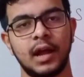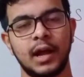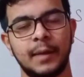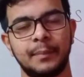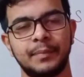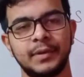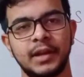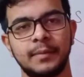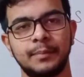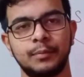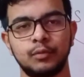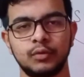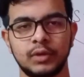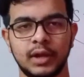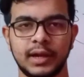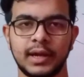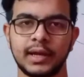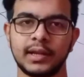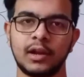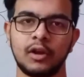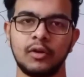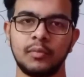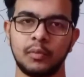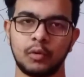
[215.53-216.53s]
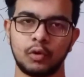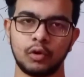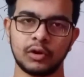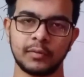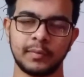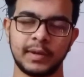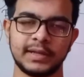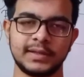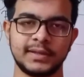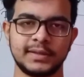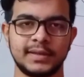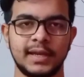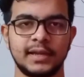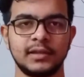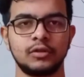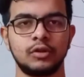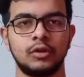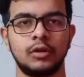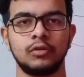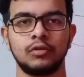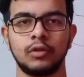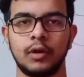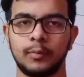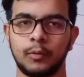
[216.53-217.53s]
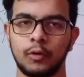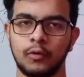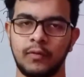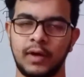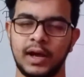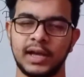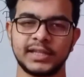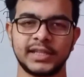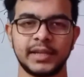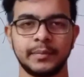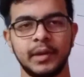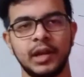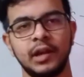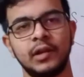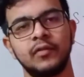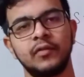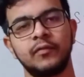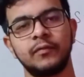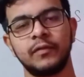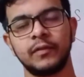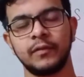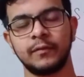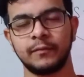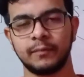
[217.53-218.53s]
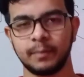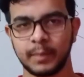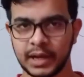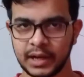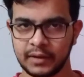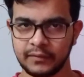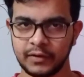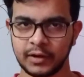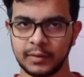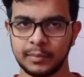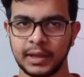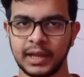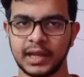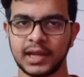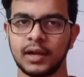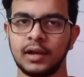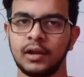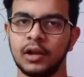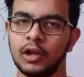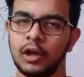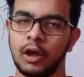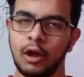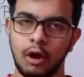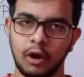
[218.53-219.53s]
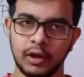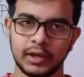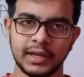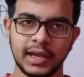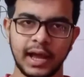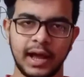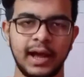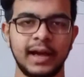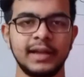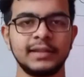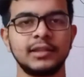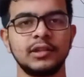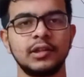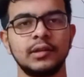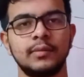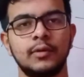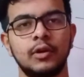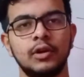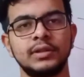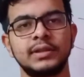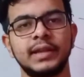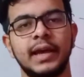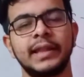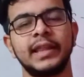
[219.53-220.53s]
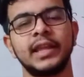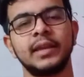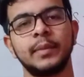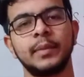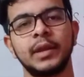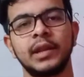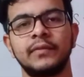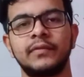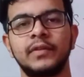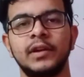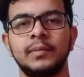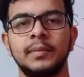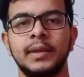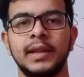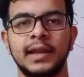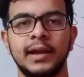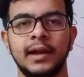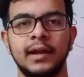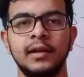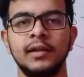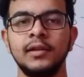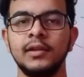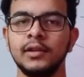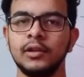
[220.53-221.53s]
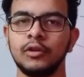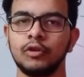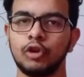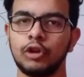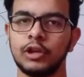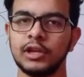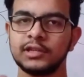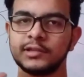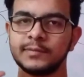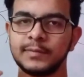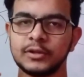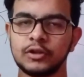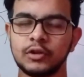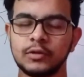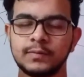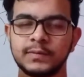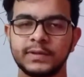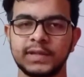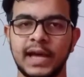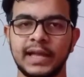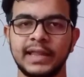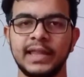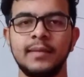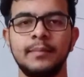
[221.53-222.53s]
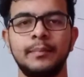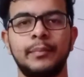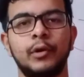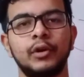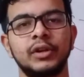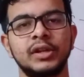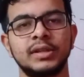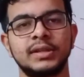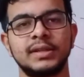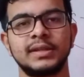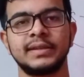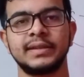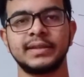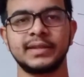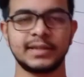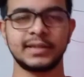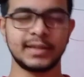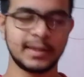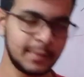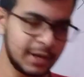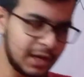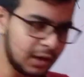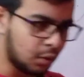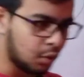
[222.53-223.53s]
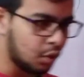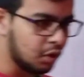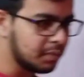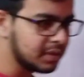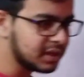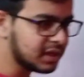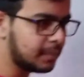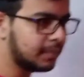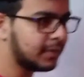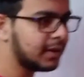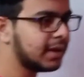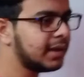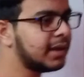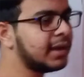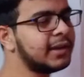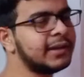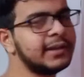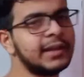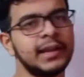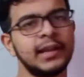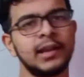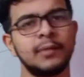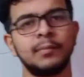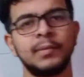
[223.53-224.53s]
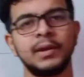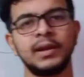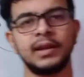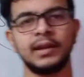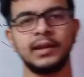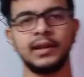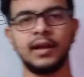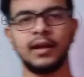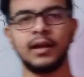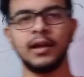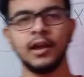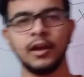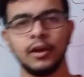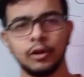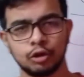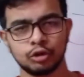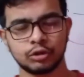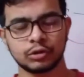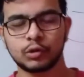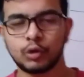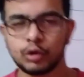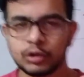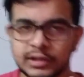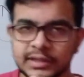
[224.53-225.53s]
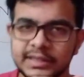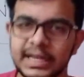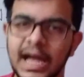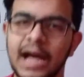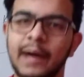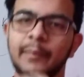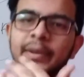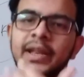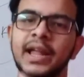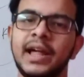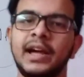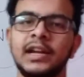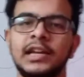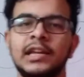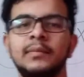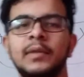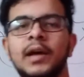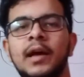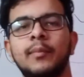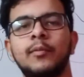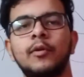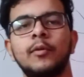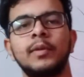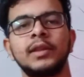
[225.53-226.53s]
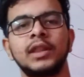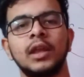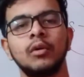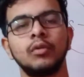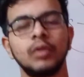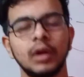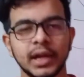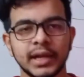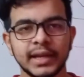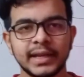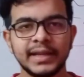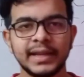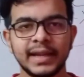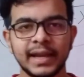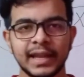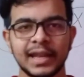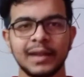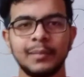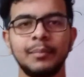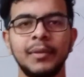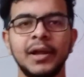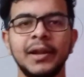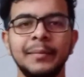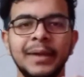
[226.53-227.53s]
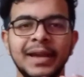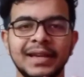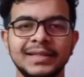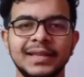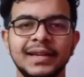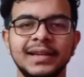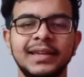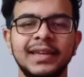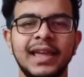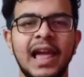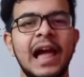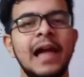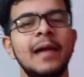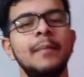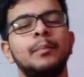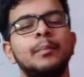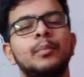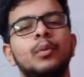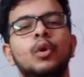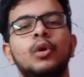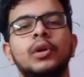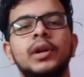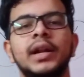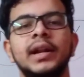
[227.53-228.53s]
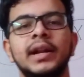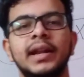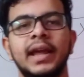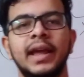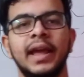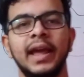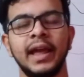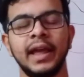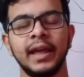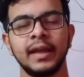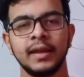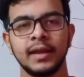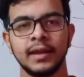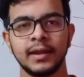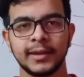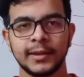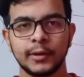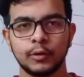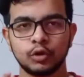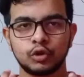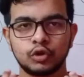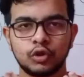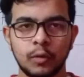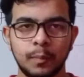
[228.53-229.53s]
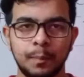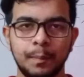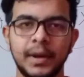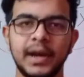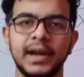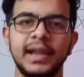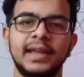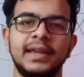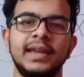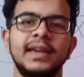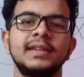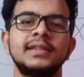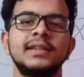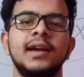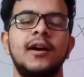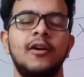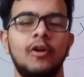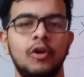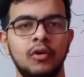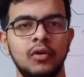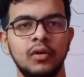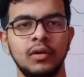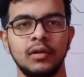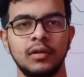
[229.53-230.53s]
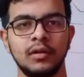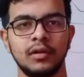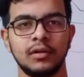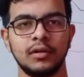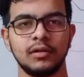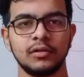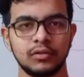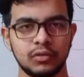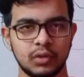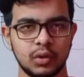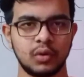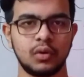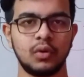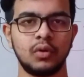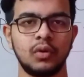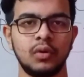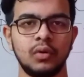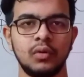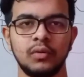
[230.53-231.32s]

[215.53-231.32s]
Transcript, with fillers: अपना पूरा कर रहा हूँ बोल्ट बैच के साथ जोड़ा हूँ तो आपको वहाँ से बेनिफिट मिलेगा और यहाँ से तो बहुत ज़्यादा ही बेनिफिट मिलेगा क्योंकि इसमें जो ज़्यादा इंपॉर्टेंट चीज़ है जिससे मैंने कोई भी चैप्टर लिया रियल नंबर ले लिया तो खुद सामने आके मैं आपको बताऊँगा कि रियल नंबर में ऐसा क्या इंपॉर्टेंट है कि उसको पढ़ के जाओ तो